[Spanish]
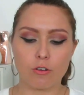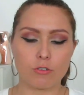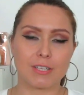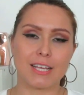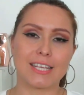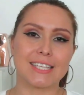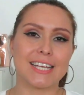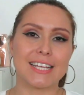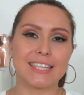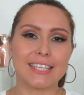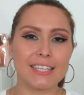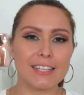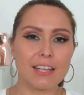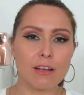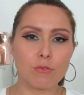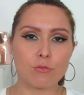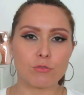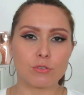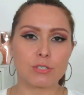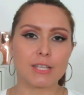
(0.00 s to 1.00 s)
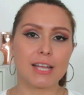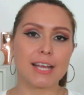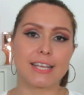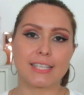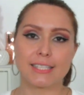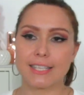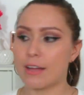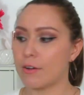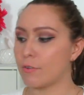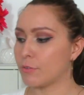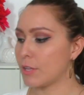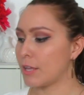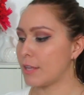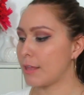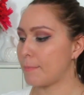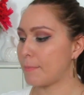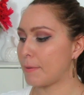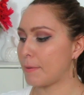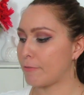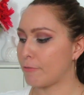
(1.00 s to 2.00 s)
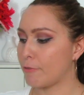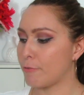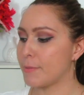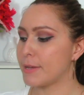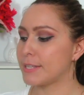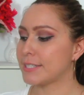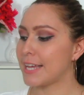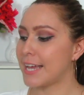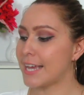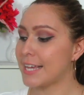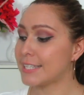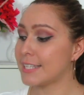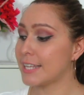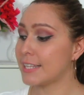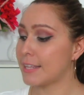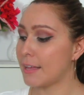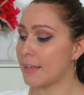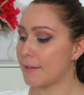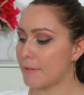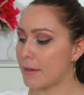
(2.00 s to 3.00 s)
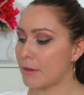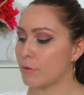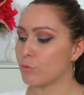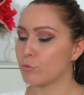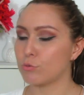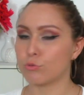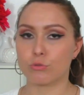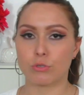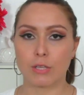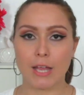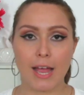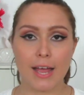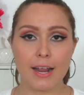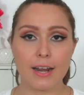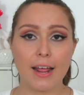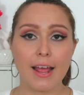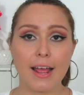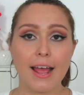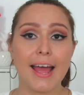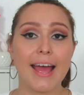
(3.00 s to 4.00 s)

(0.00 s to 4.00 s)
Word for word: O sea, si a ti te gusta esa onda de perfumes, este te va a gustar.